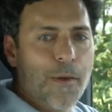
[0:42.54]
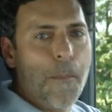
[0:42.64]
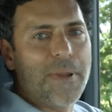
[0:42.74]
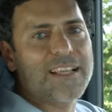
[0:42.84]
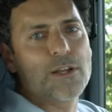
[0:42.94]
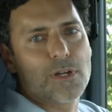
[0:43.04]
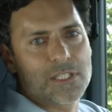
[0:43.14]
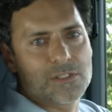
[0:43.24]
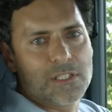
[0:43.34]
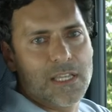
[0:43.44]
Para quem gosta
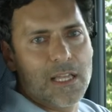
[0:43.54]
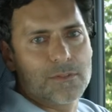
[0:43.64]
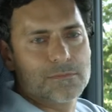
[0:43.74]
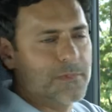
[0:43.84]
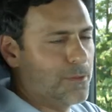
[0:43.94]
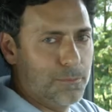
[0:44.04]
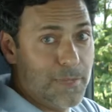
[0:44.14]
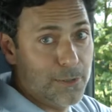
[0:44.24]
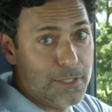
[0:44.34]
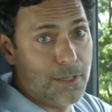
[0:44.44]
de chinelo, não,
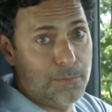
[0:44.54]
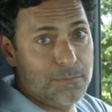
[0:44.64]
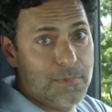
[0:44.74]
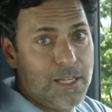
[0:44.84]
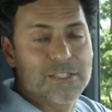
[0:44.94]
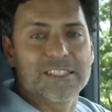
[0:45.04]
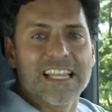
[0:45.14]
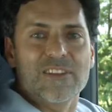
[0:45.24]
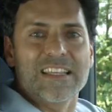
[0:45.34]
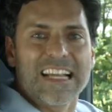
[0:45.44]
melhor não. O
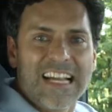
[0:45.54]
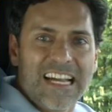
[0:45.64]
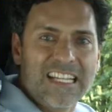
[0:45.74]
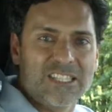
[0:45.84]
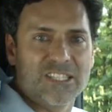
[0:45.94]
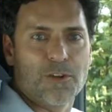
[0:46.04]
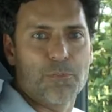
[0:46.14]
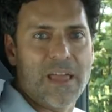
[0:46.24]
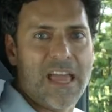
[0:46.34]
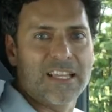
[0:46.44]
chinelo engancha o
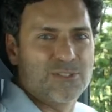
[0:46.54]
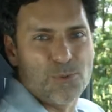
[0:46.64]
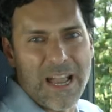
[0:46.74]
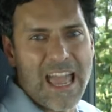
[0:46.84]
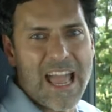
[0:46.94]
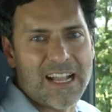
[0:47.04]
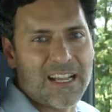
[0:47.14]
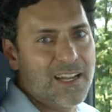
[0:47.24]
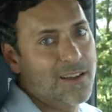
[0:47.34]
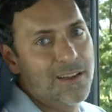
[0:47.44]
pé, escorrega,
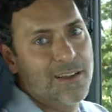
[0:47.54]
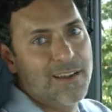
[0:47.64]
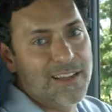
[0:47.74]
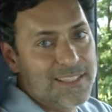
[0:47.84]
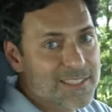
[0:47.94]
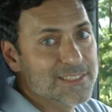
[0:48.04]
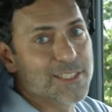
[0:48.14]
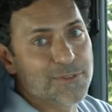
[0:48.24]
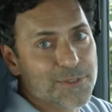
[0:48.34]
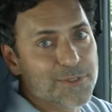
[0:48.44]
aí
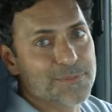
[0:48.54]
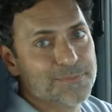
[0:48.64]
já viu.